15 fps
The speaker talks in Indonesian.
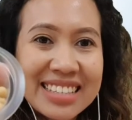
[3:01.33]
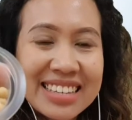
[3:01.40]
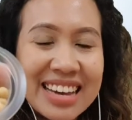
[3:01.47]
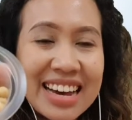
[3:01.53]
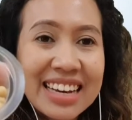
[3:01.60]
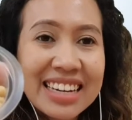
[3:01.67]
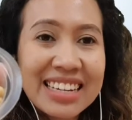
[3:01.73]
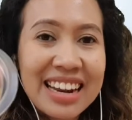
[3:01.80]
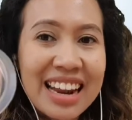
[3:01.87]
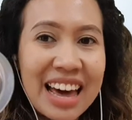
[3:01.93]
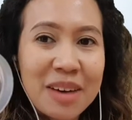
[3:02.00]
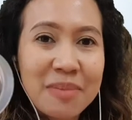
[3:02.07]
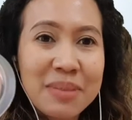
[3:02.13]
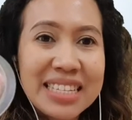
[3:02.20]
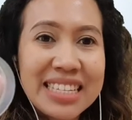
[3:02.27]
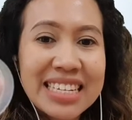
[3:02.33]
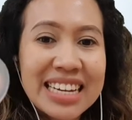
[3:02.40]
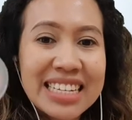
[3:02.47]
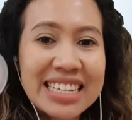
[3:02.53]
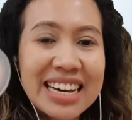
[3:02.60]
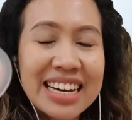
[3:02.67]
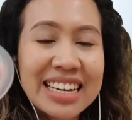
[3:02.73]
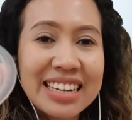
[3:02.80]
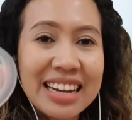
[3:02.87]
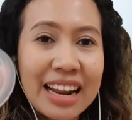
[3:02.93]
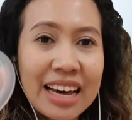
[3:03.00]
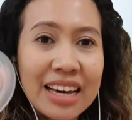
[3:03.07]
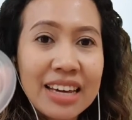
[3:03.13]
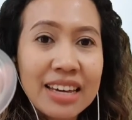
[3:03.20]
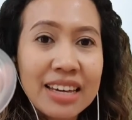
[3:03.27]
Kacang kedelai, biji kacang
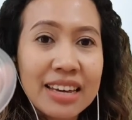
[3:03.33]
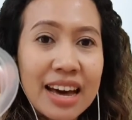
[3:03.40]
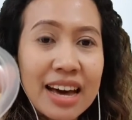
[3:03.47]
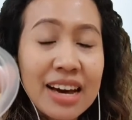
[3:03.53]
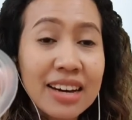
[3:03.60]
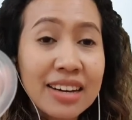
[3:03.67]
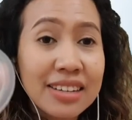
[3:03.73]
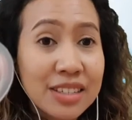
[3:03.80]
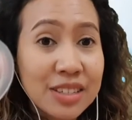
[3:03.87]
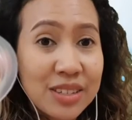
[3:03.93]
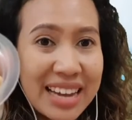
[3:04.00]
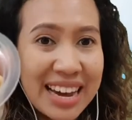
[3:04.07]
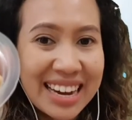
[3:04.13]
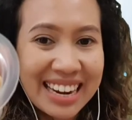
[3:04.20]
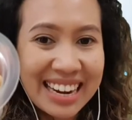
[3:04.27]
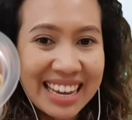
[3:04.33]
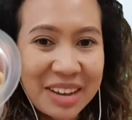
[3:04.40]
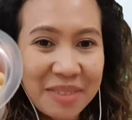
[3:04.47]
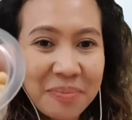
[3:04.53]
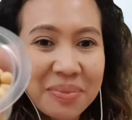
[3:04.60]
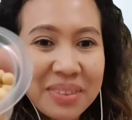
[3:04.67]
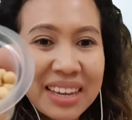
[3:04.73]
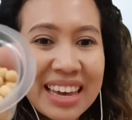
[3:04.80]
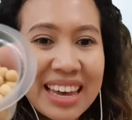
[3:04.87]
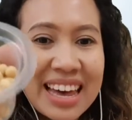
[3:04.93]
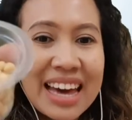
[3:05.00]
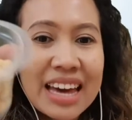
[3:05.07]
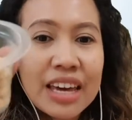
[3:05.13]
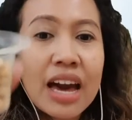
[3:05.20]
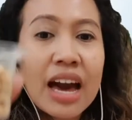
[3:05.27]
kedelai yang sudah kering.
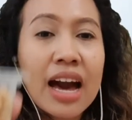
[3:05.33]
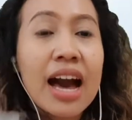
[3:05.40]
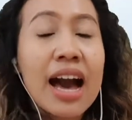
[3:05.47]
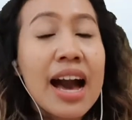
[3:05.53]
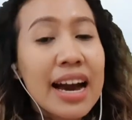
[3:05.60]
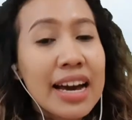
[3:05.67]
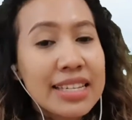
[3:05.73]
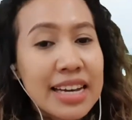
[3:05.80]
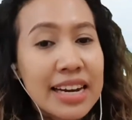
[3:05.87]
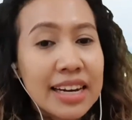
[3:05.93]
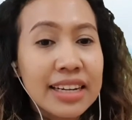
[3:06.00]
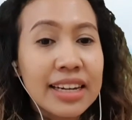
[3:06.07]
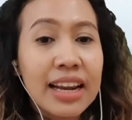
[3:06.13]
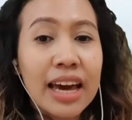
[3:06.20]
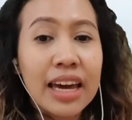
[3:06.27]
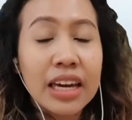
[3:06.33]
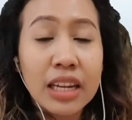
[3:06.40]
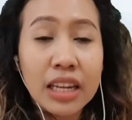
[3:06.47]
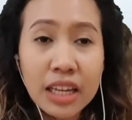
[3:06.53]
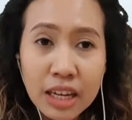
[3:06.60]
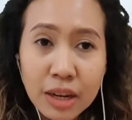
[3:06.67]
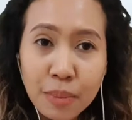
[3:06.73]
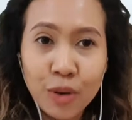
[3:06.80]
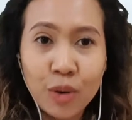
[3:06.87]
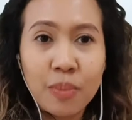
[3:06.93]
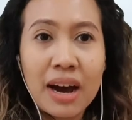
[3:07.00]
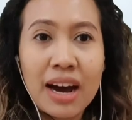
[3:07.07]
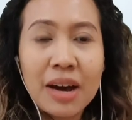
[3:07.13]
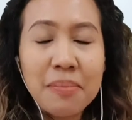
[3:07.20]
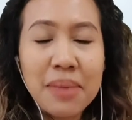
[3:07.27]
Ya, kacang kedelai ini
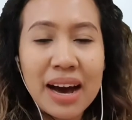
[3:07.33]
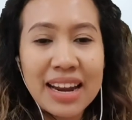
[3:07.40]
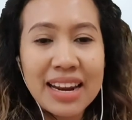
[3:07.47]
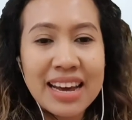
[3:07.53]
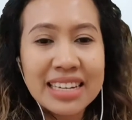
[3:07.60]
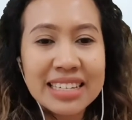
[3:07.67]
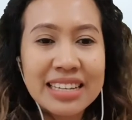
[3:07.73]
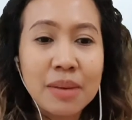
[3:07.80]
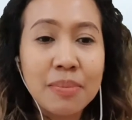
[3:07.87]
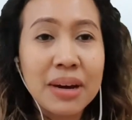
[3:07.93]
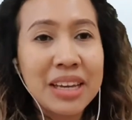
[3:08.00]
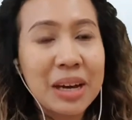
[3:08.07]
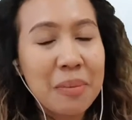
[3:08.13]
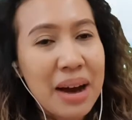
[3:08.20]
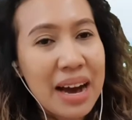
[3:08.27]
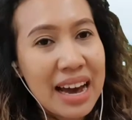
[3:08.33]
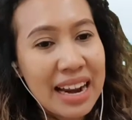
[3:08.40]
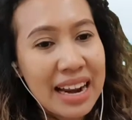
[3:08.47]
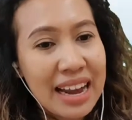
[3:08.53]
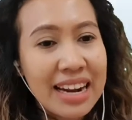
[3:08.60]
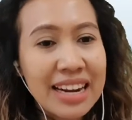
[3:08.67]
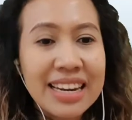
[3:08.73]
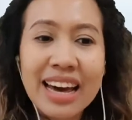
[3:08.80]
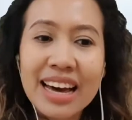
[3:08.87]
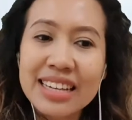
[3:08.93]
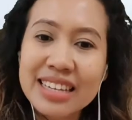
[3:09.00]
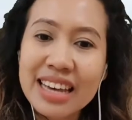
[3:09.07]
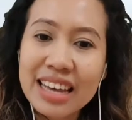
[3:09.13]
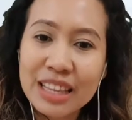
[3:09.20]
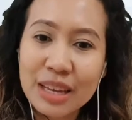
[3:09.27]
merupakan bahan dasar banyak makanan di
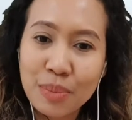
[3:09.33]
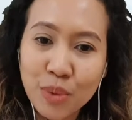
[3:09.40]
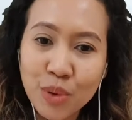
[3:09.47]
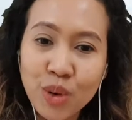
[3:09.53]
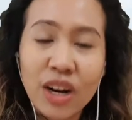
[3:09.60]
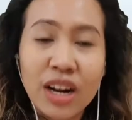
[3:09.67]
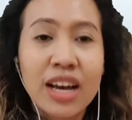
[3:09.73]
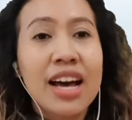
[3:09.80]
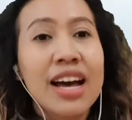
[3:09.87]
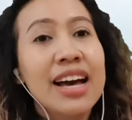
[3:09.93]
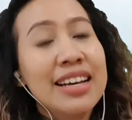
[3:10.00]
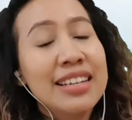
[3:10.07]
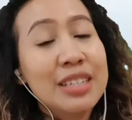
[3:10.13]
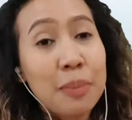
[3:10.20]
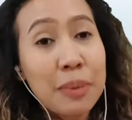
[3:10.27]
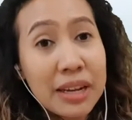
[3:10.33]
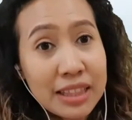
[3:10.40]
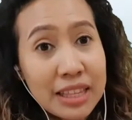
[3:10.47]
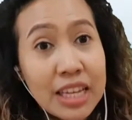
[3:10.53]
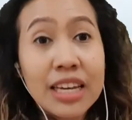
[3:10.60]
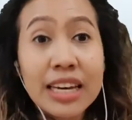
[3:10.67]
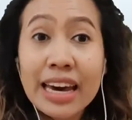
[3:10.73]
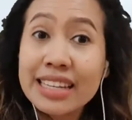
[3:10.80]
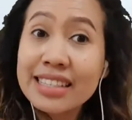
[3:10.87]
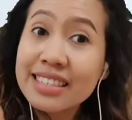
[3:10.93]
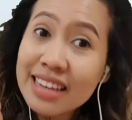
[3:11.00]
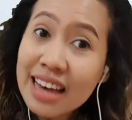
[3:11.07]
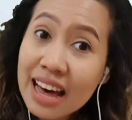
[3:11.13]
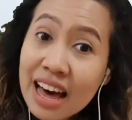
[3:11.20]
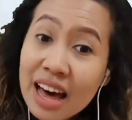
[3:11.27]
Asia Timur seperti
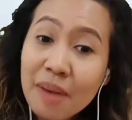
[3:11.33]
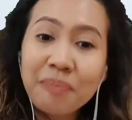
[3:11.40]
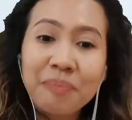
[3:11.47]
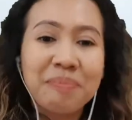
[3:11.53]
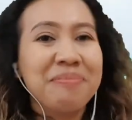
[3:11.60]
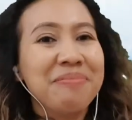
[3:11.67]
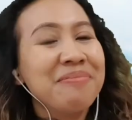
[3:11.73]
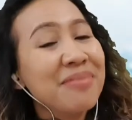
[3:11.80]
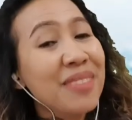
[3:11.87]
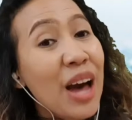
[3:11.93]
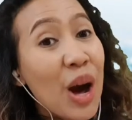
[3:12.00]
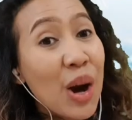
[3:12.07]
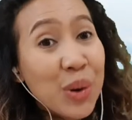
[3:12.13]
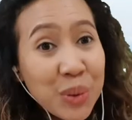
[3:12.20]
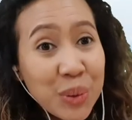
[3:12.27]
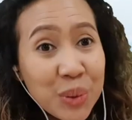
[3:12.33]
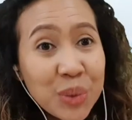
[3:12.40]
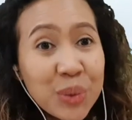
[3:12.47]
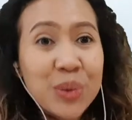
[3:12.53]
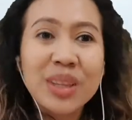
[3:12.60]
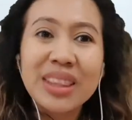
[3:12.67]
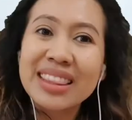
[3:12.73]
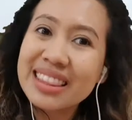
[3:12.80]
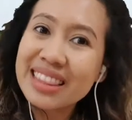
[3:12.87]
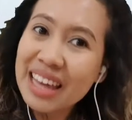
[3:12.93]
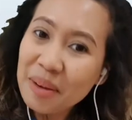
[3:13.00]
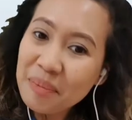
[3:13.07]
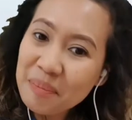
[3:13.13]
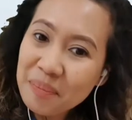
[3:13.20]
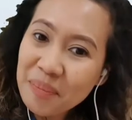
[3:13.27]
kecap, tahu,
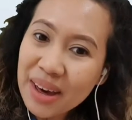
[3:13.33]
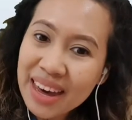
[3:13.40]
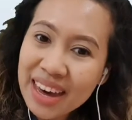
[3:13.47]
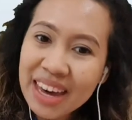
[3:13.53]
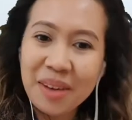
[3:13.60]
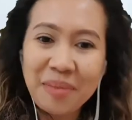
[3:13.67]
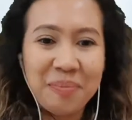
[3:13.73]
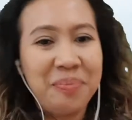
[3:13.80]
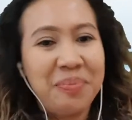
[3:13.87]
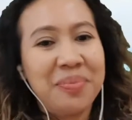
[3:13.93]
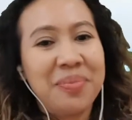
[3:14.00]
tempe.